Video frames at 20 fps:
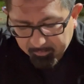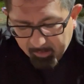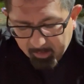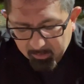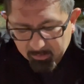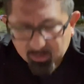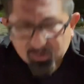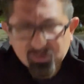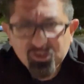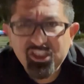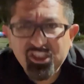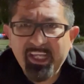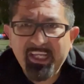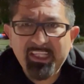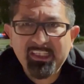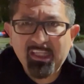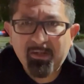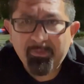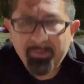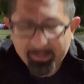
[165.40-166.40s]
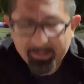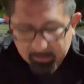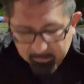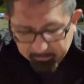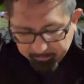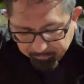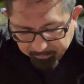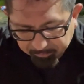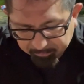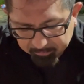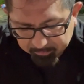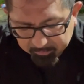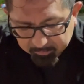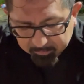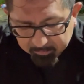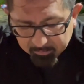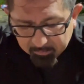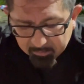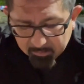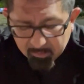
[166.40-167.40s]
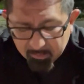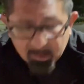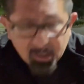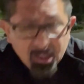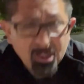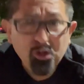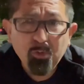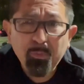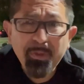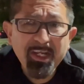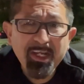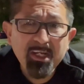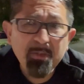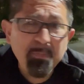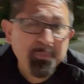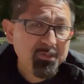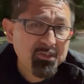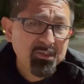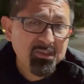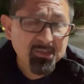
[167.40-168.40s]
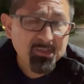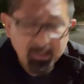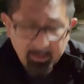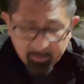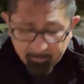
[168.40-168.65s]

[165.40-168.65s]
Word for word: Otros 100 tal vez. lo viernes, pues,